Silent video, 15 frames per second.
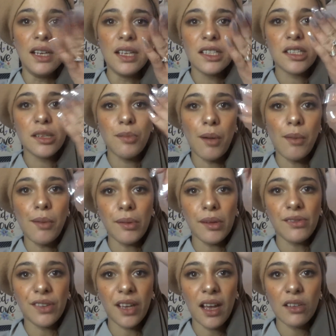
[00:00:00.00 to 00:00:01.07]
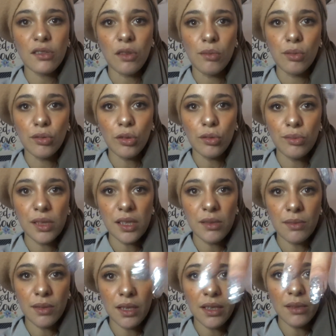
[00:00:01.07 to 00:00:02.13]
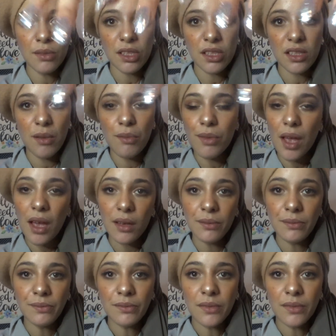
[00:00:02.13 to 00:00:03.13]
C'est pas mes préférées, elles sont un peu trop bling bling, mais je les aime bien. Hein.